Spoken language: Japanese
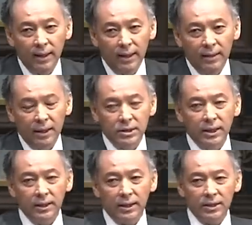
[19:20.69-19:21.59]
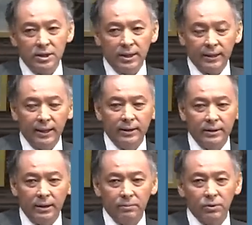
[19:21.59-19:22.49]
えー、歴史的な価値しかないん
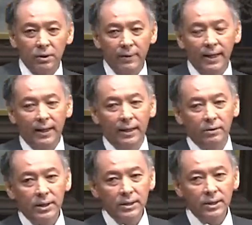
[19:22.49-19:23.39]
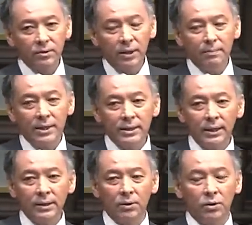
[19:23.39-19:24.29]
ですけどもそれはあの決してそれが間
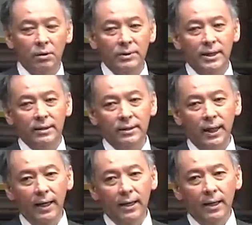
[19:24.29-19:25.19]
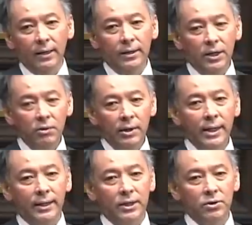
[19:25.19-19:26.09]
違ってるという意味じゃなくて適用
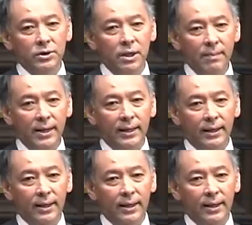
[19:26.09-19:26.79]
範囲が非常に狭い、